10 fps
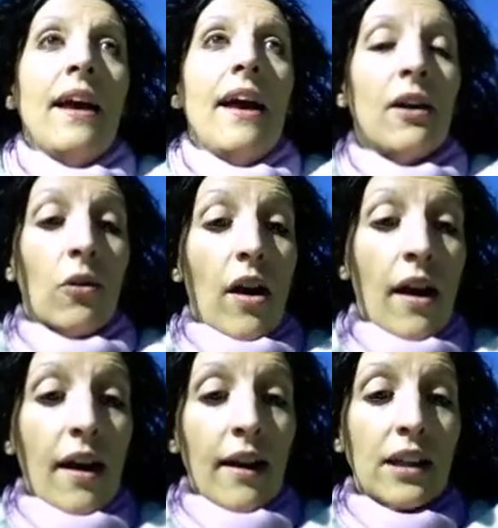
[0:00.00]
Ecco,
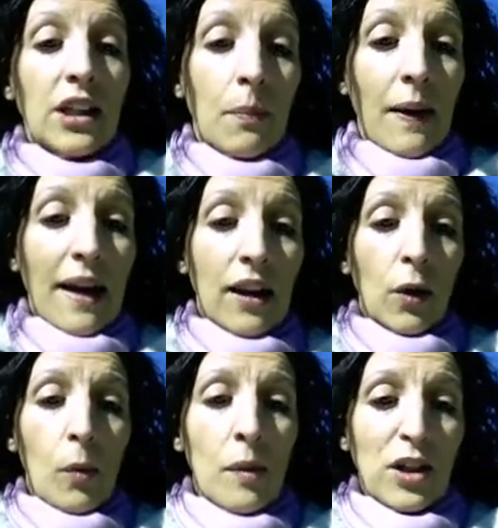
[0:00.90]
eh, se parla
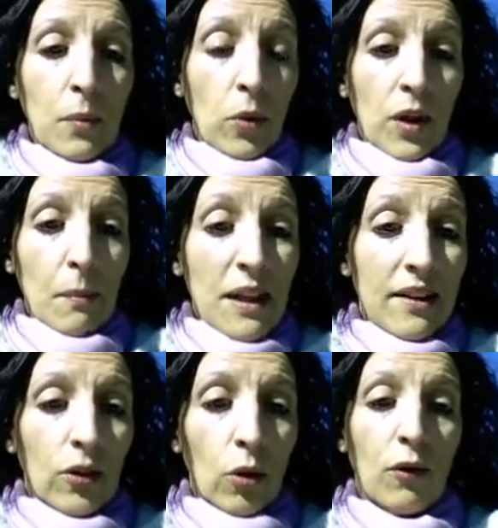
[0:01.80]
dopo per esempio di
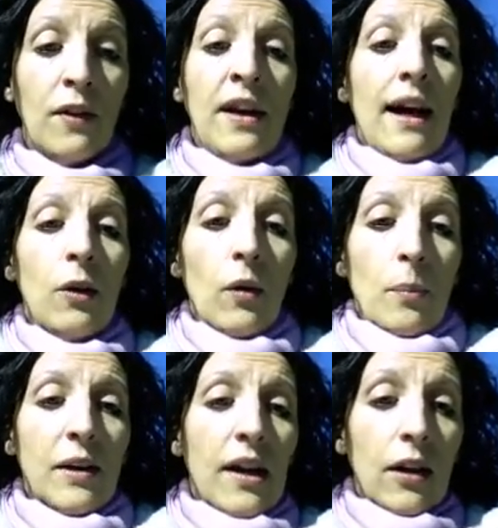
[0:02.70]
Mittendorf,
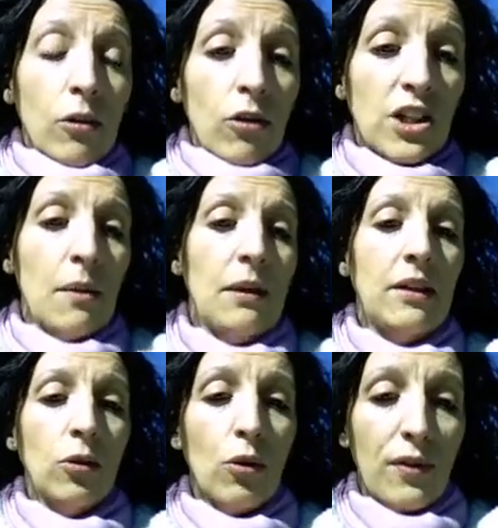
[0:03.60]
allora per chi che non lo sa
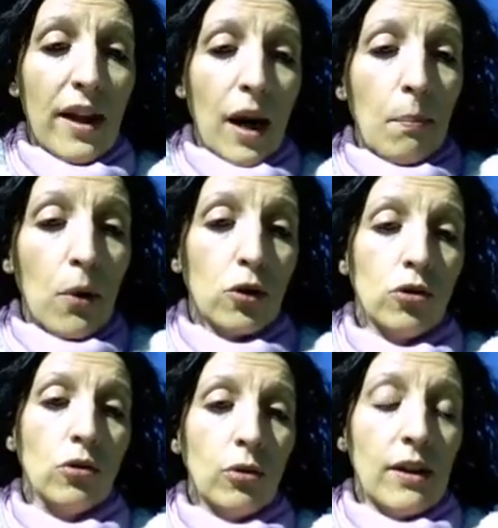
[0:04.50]
Mittendorf era il
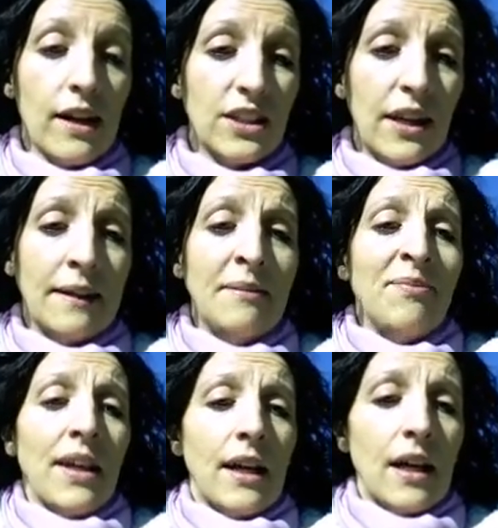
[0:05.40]
posto dove era sta
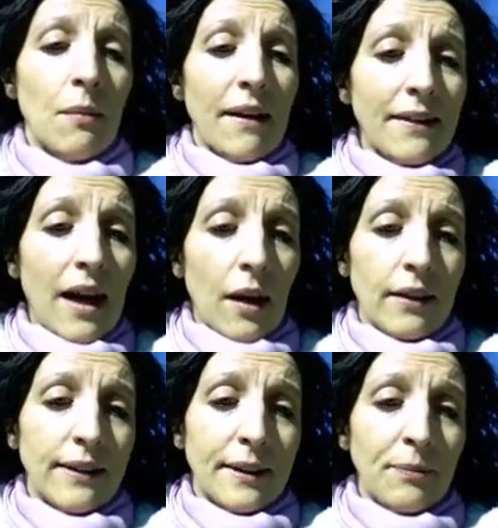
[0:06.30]
eh, mandà
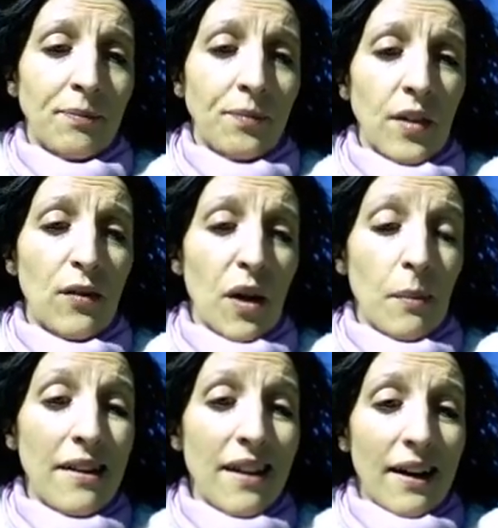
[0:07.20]
ehm, i
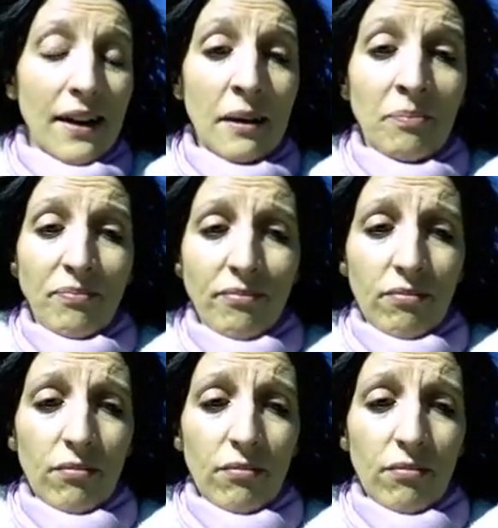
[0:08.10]
vermigliani